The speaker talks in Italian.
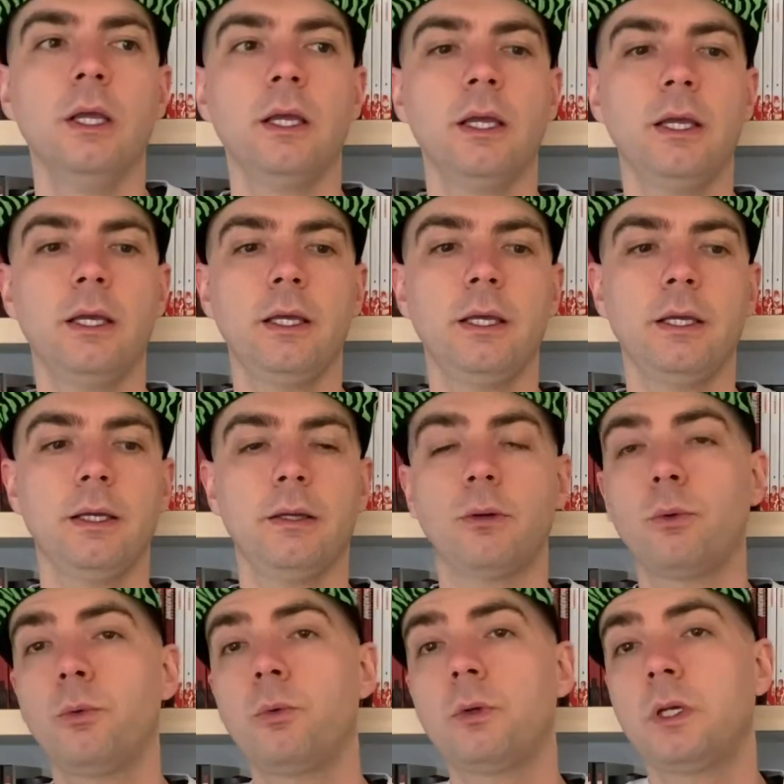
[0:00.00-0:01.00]

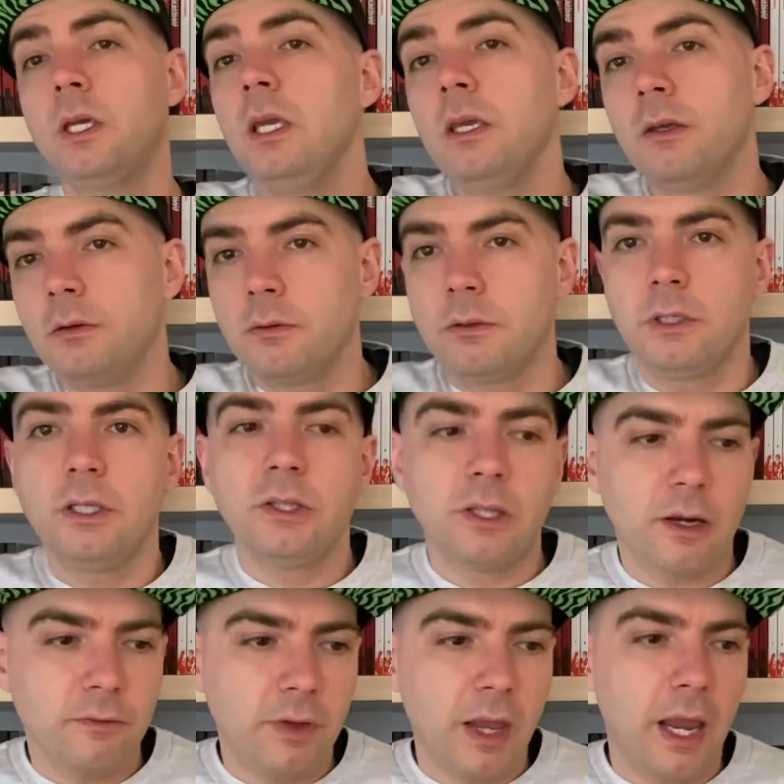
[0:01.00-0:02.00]
eh, chi
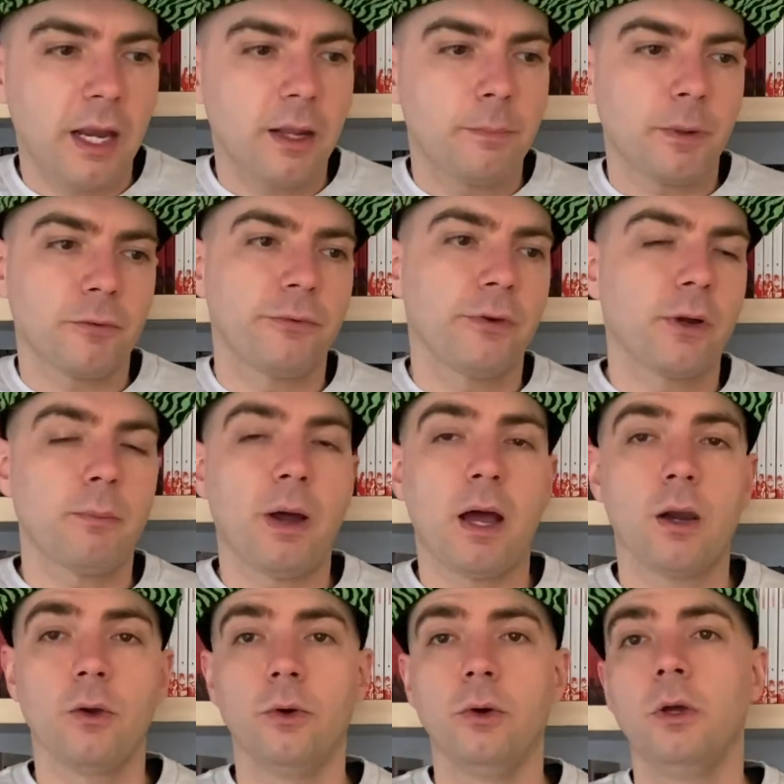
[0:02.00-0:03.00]
interviene per
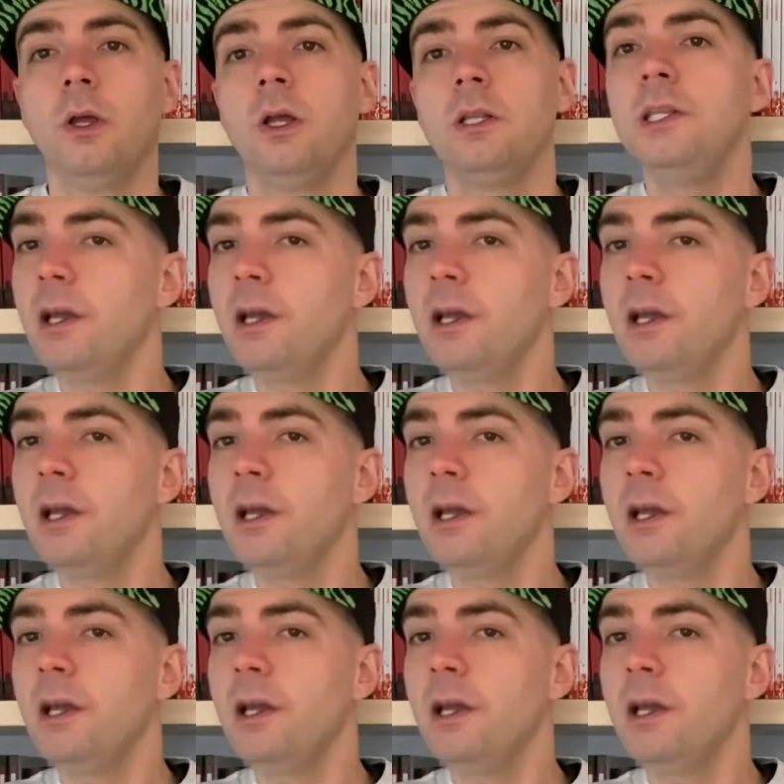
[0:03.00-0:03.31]
fermarlo? gli